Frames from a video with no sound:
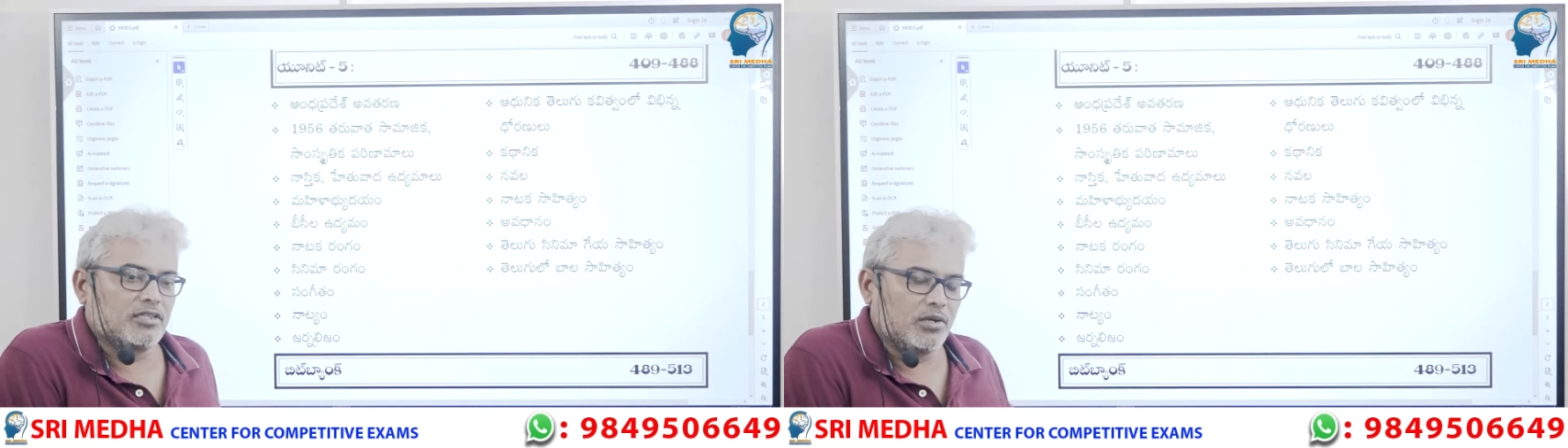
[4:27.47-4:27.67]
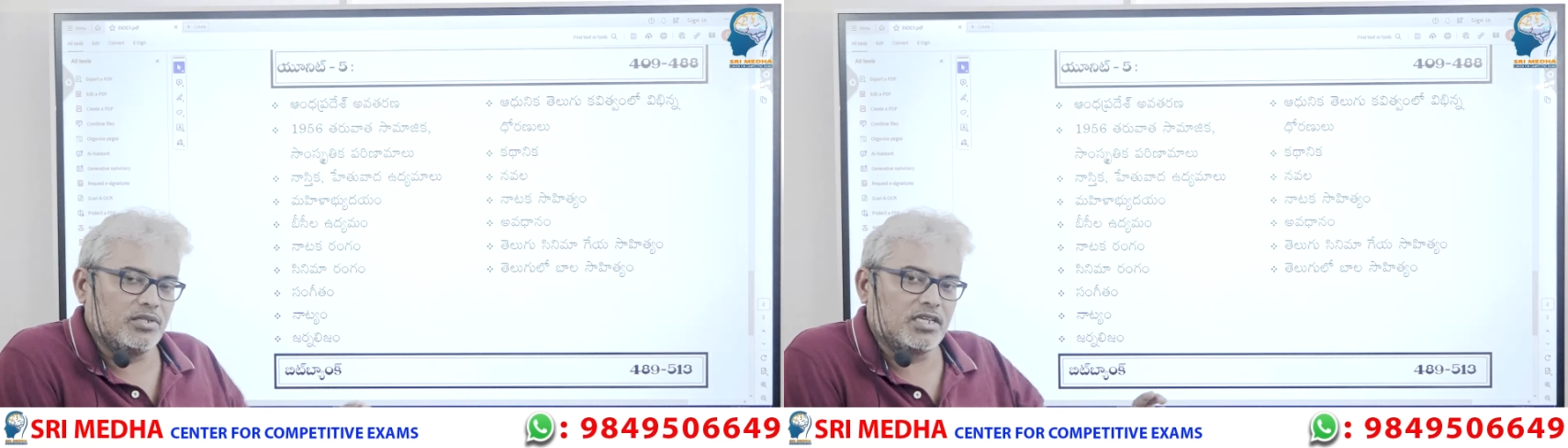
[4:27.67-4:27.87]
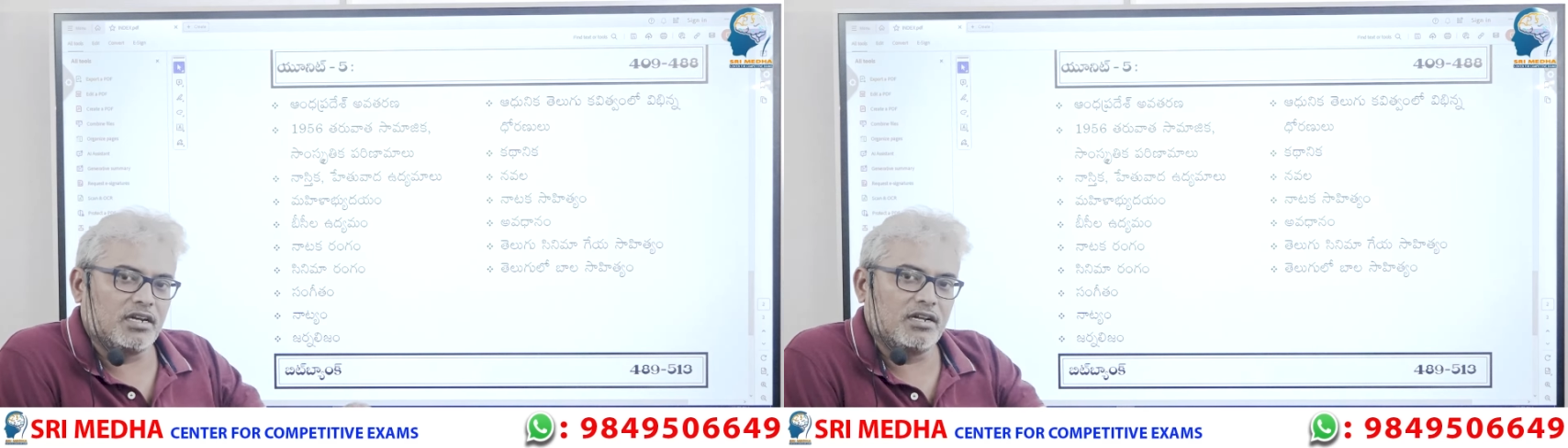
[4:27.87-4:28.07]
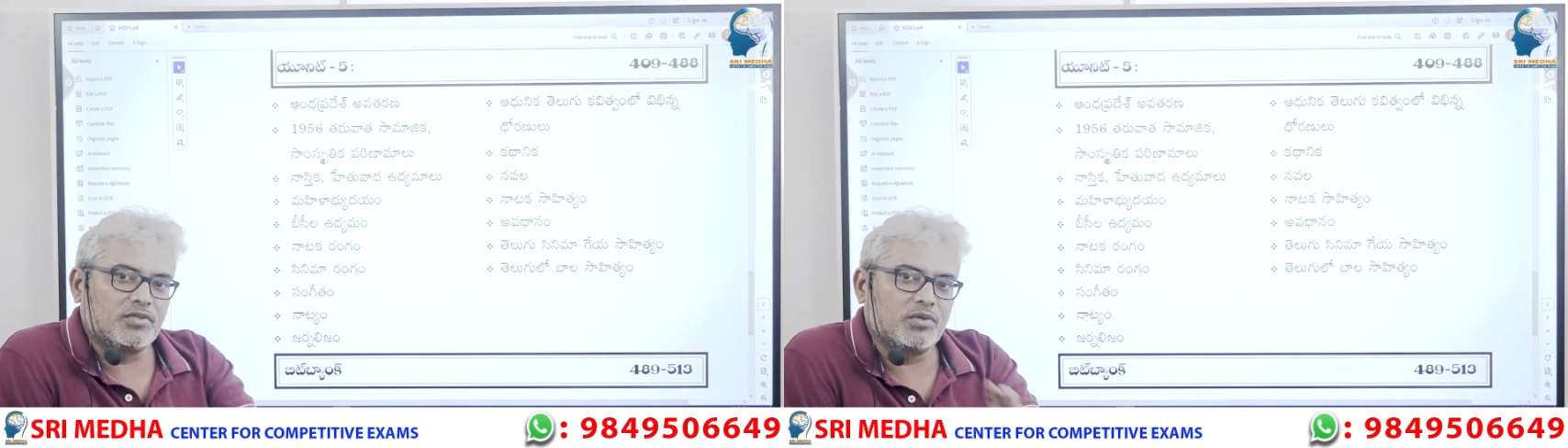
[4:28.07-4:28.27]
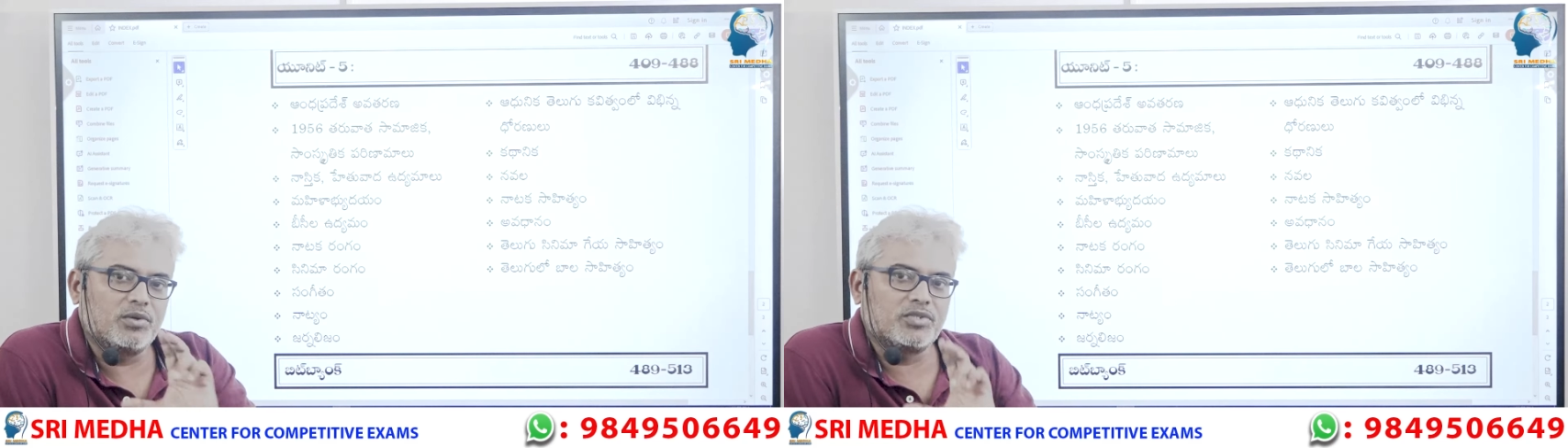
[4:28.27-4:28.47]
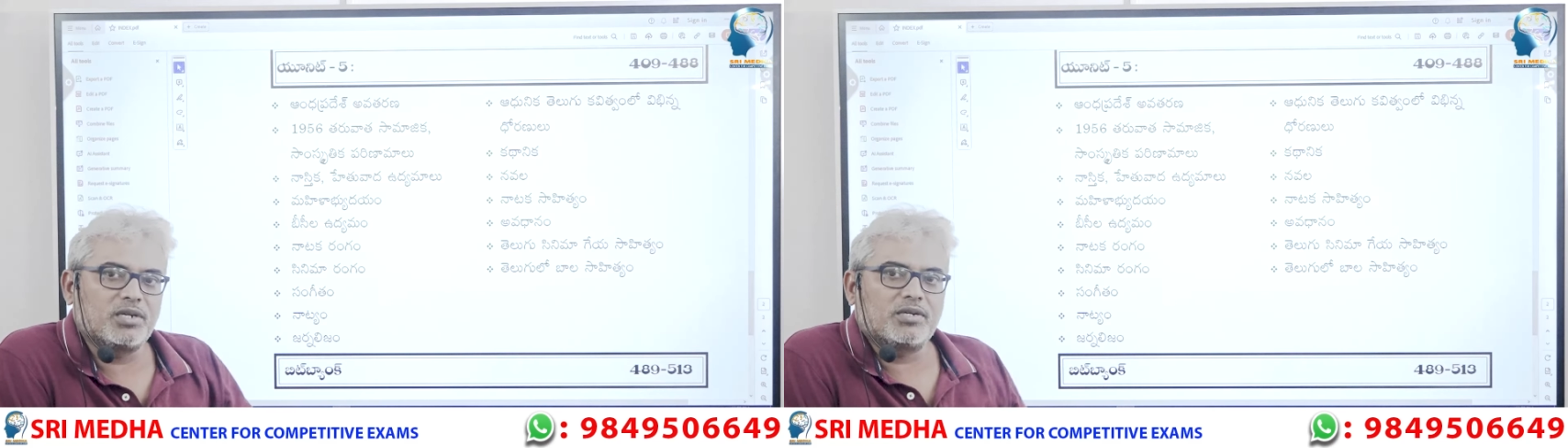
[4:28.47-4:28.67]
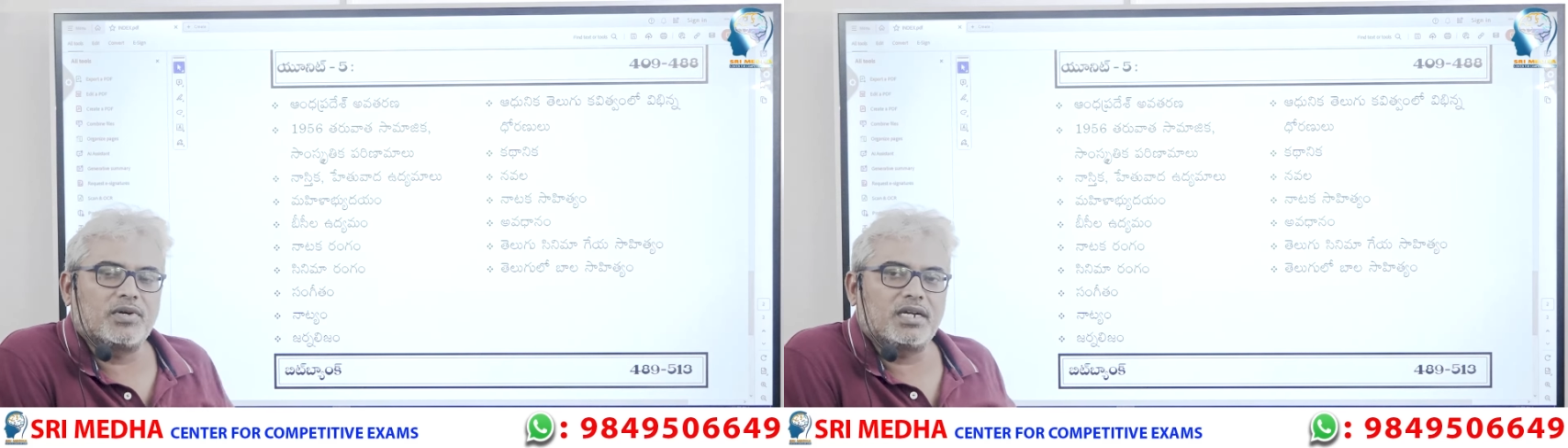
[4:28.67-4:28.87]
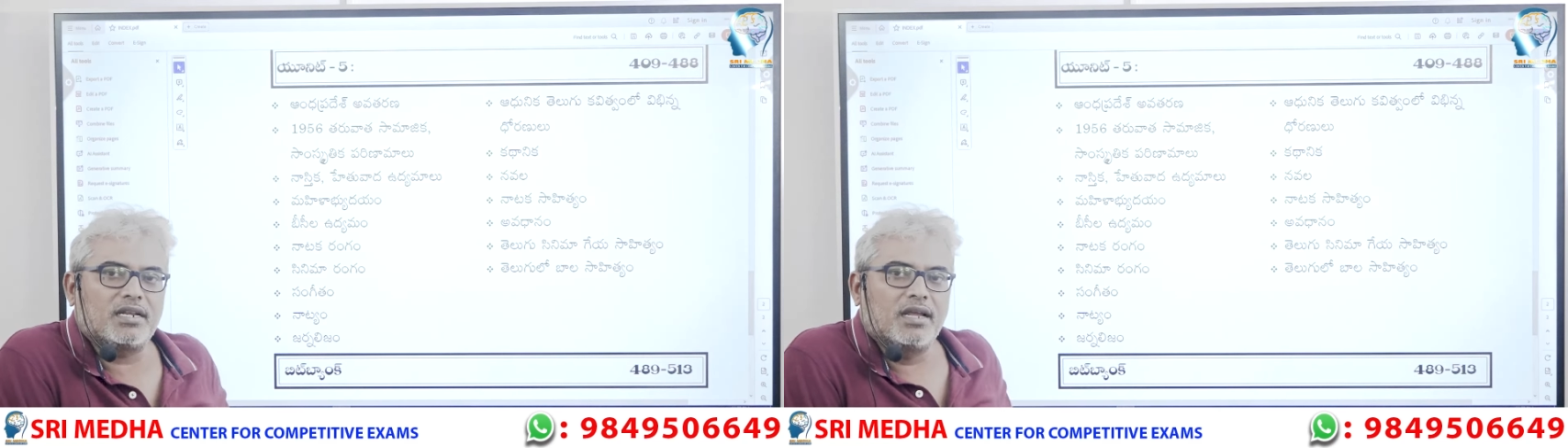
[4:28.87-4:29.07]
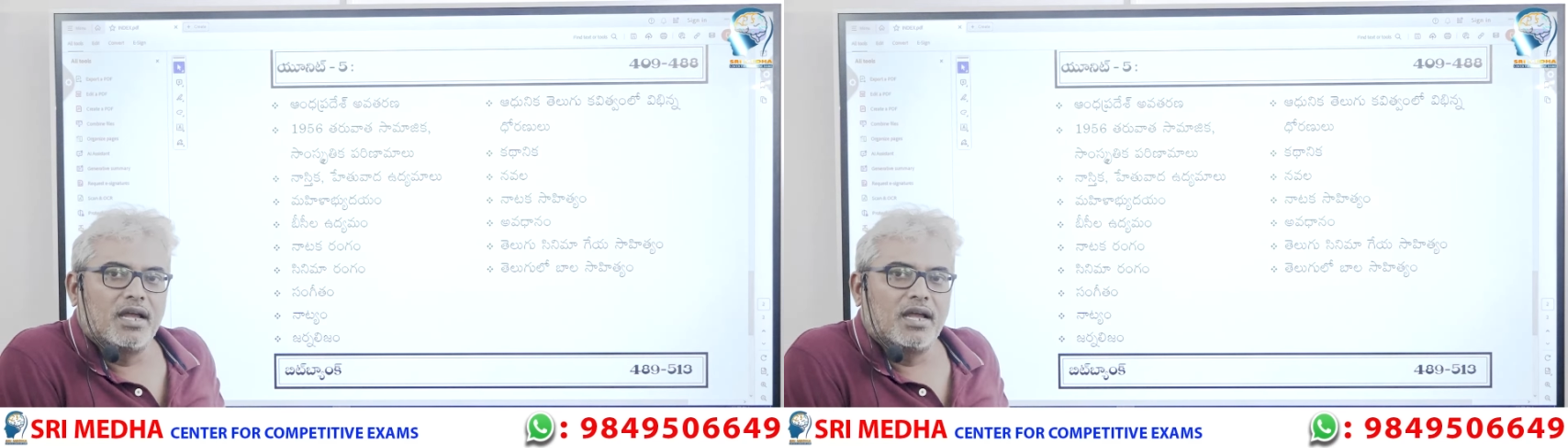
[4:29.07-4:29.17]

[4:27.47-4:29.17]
తెలుగు జర్నలిజంలో వచ్చినటువంటి